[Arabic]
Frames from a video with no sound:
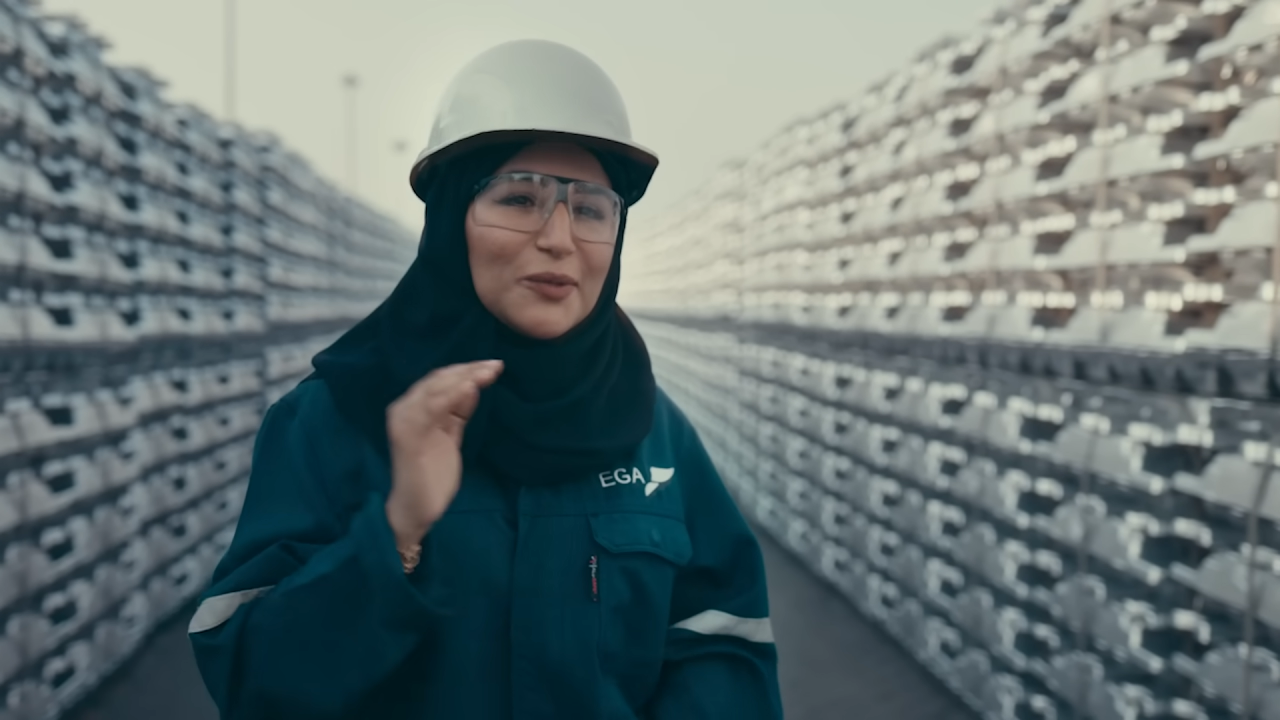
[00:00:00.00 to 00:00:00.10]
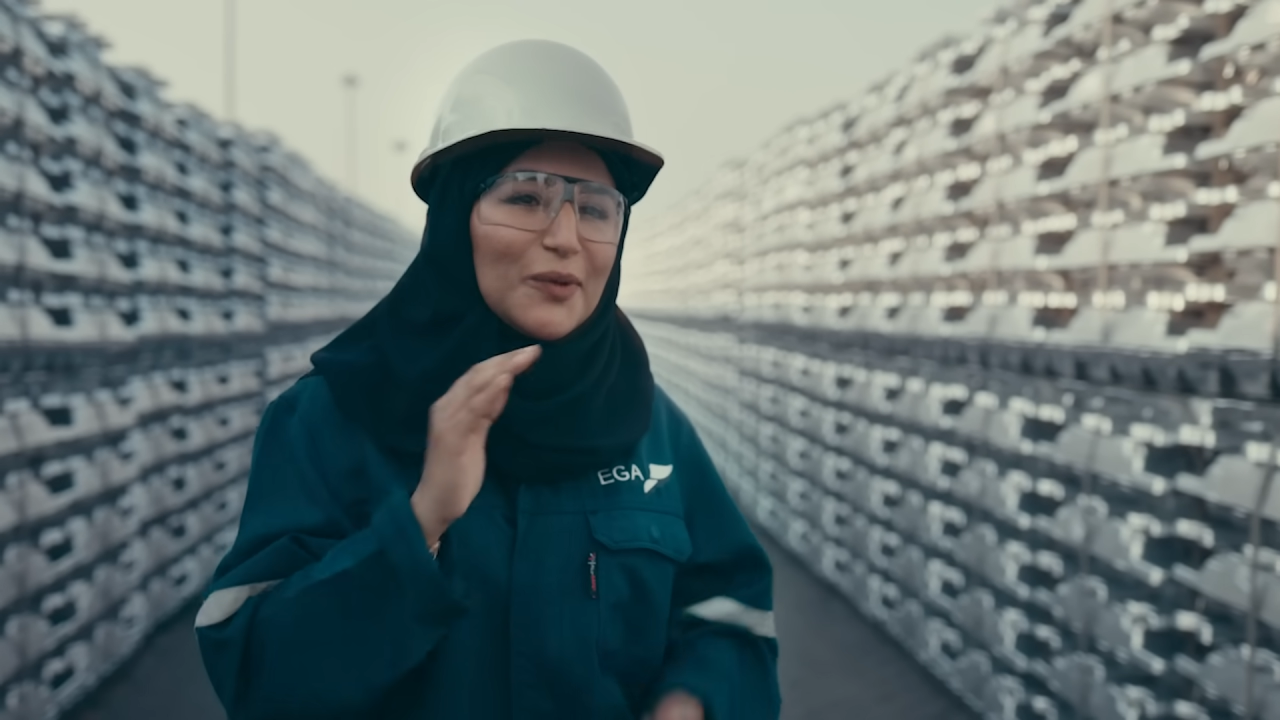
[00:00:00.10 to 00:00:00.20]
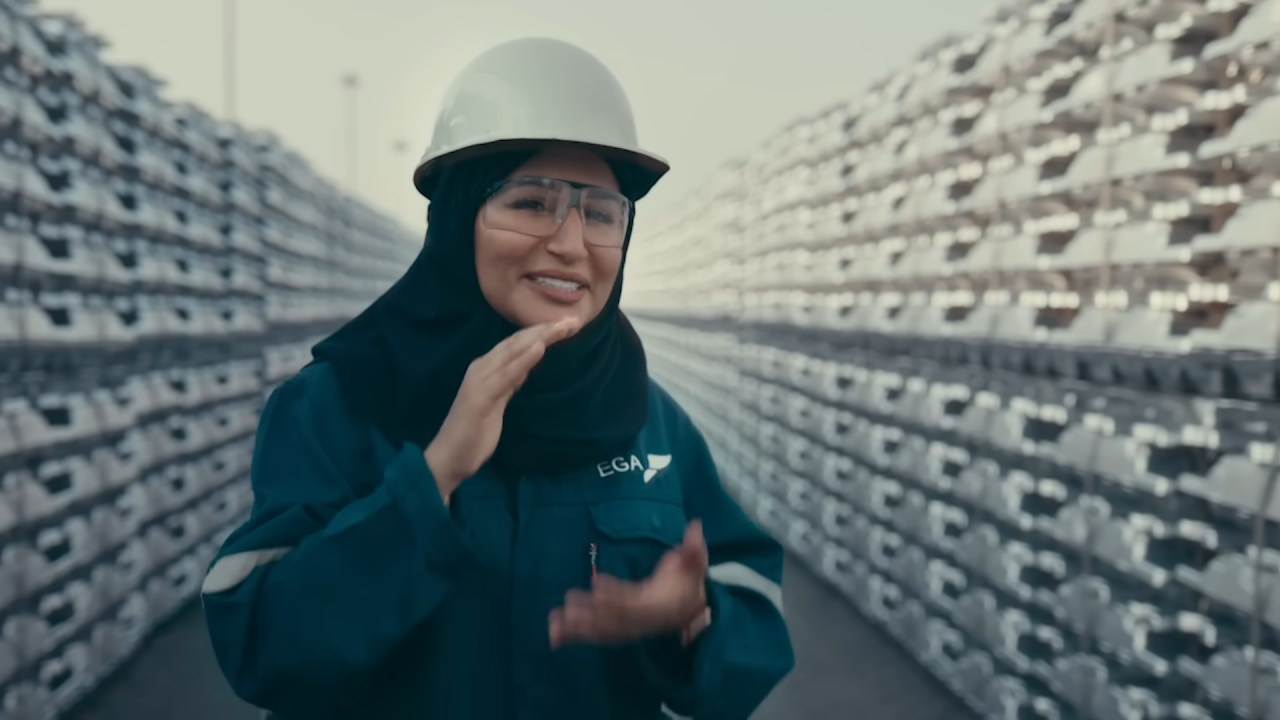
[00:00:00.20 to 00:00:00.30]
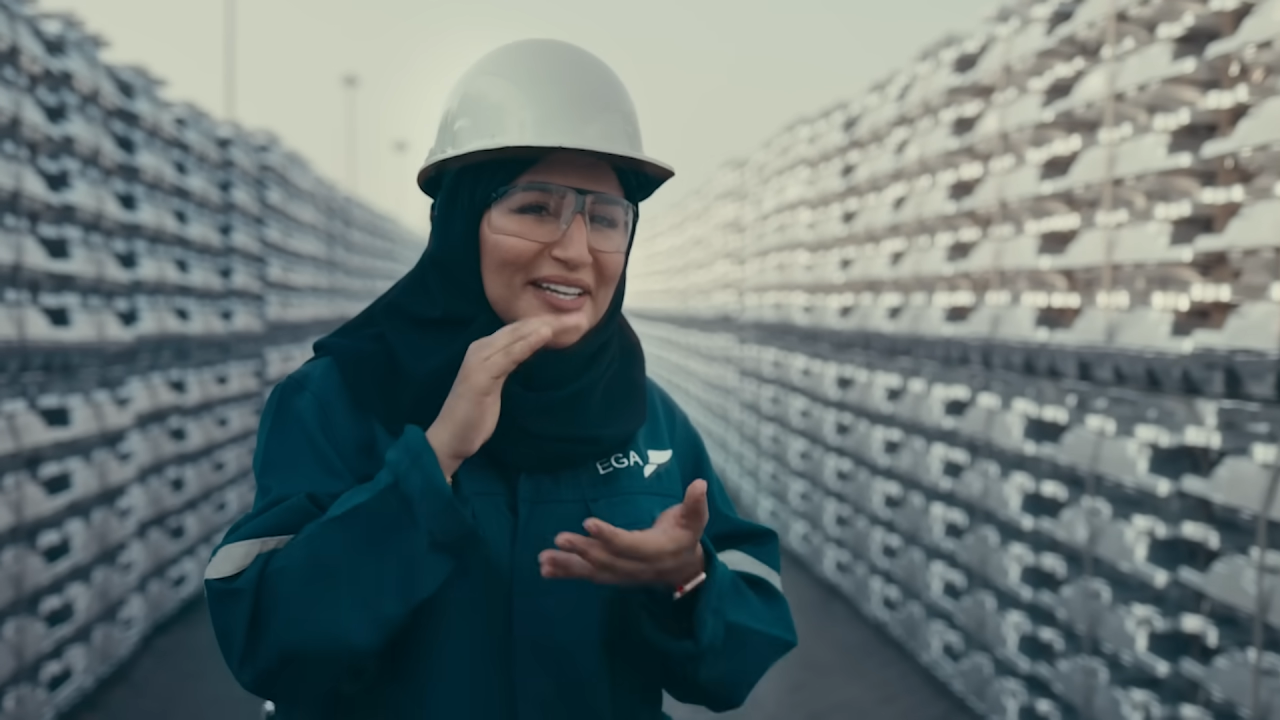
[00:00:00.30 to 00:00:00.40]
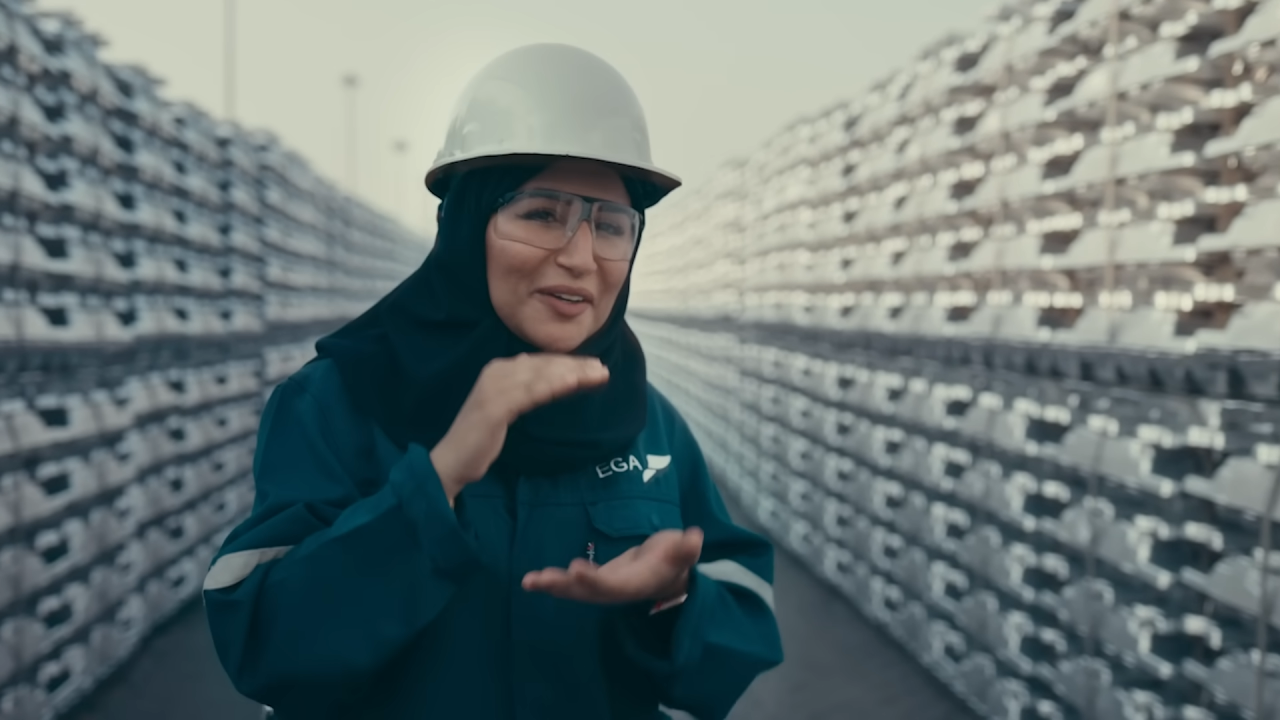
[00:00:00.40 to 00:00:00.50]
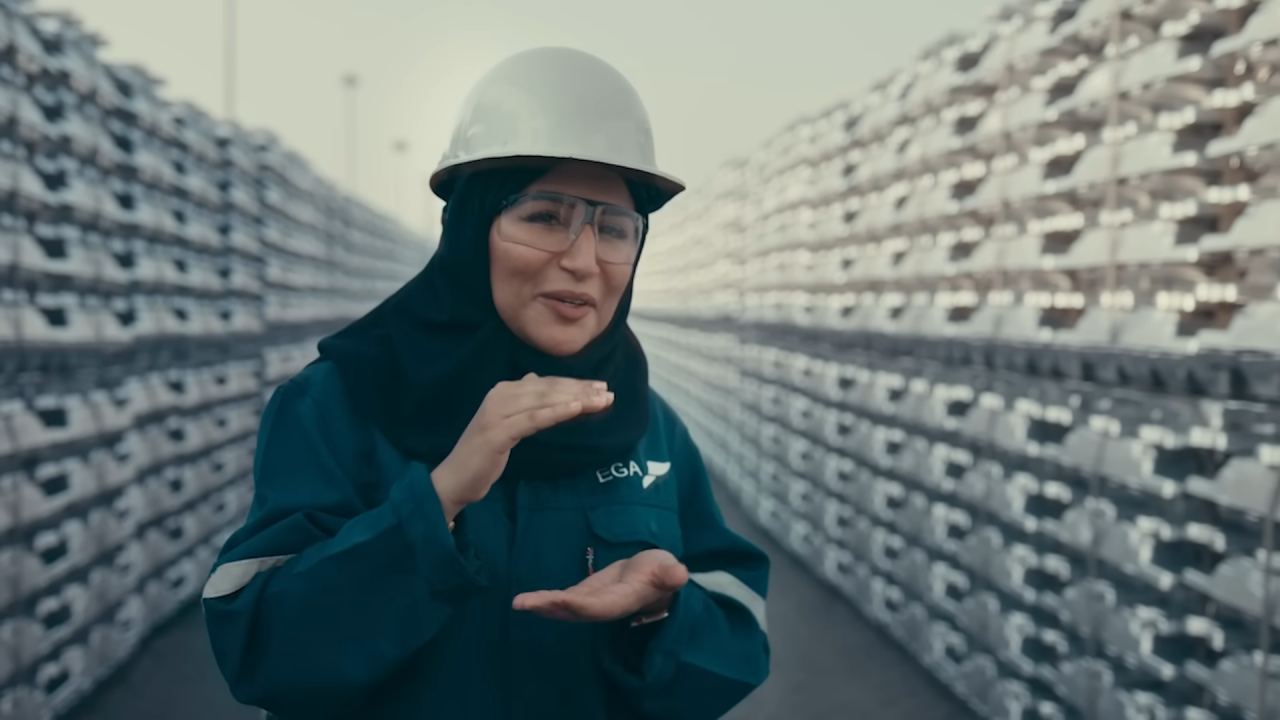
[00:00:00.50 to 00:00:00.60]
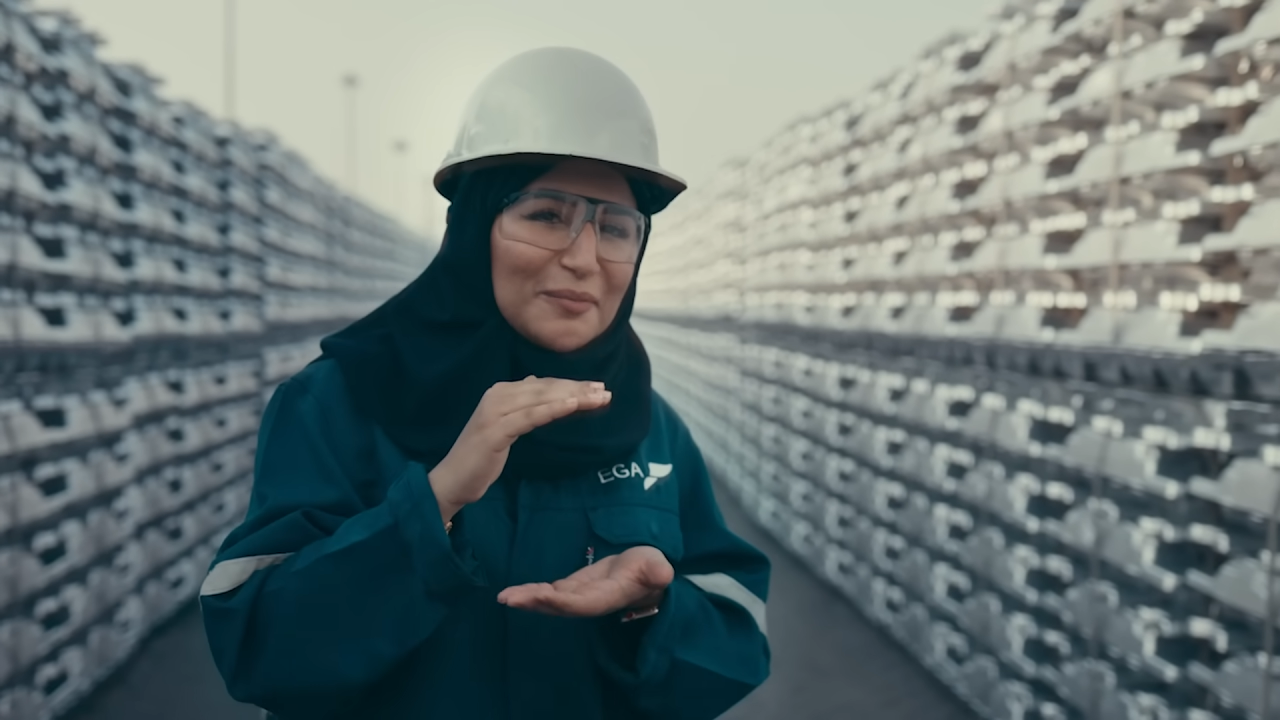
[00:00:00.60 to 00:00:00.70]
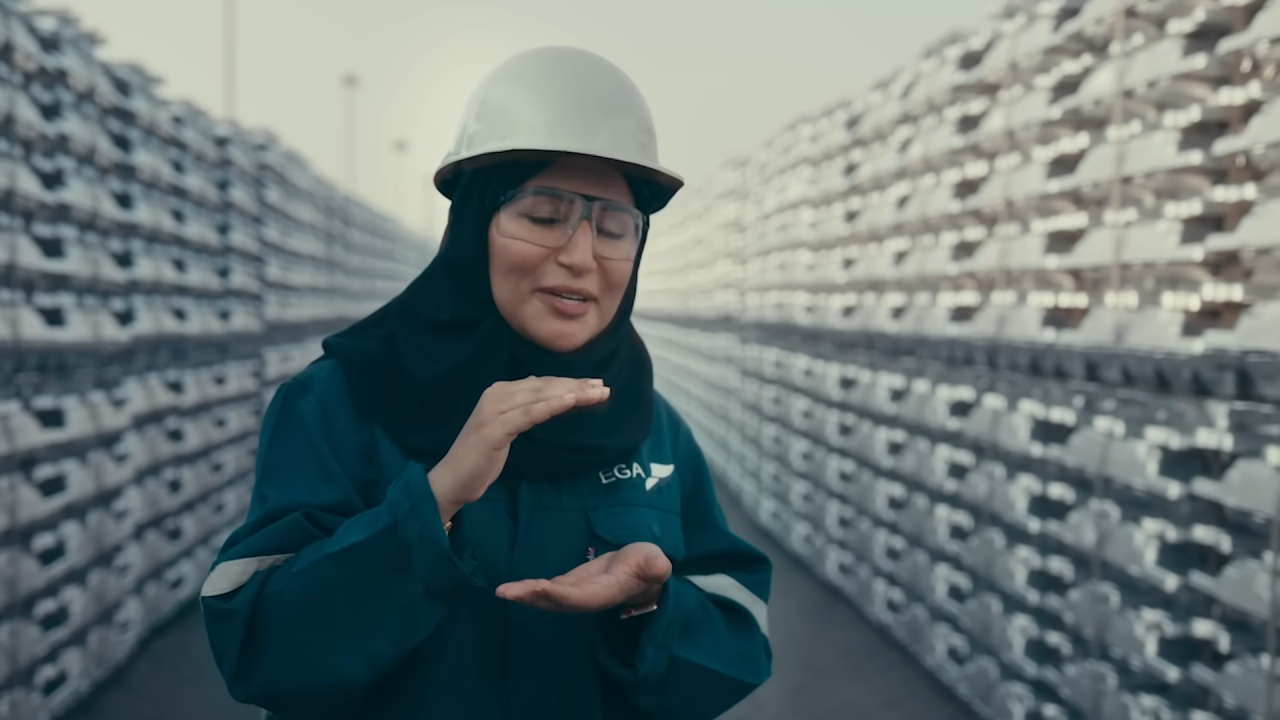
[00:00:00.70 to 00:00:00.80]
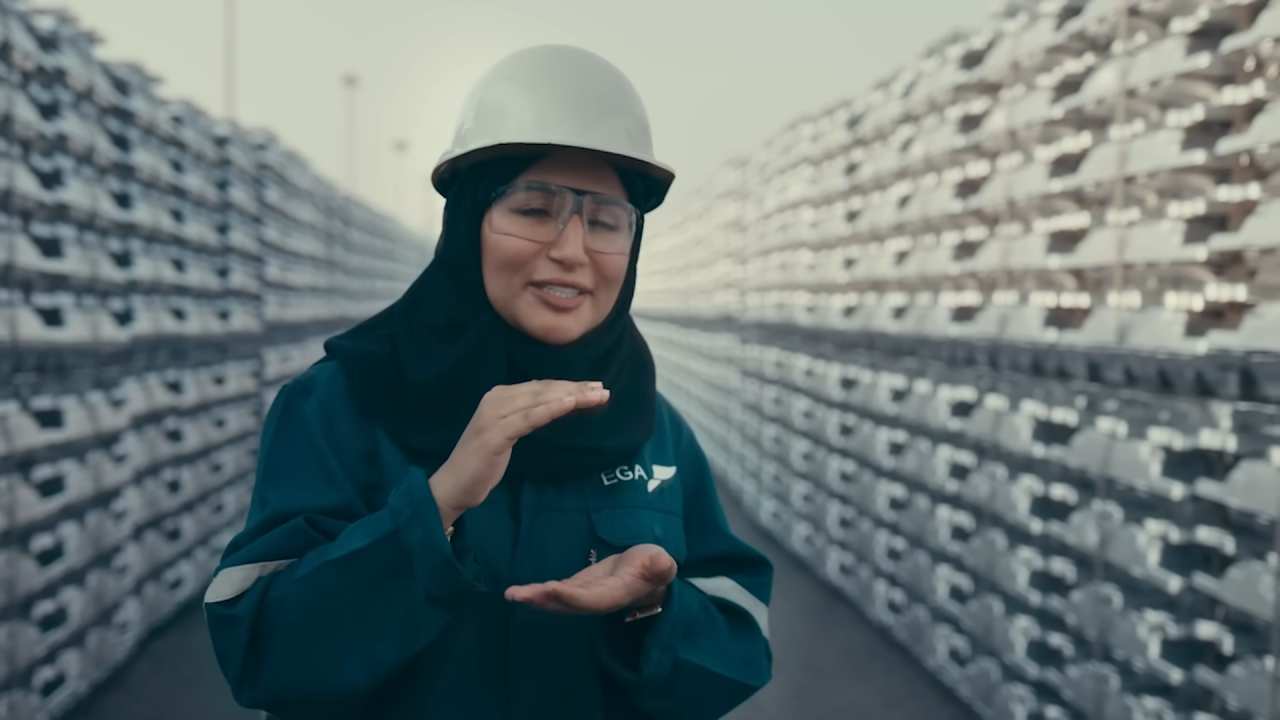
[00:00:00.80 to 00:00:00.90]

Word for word: وأصغرهم ما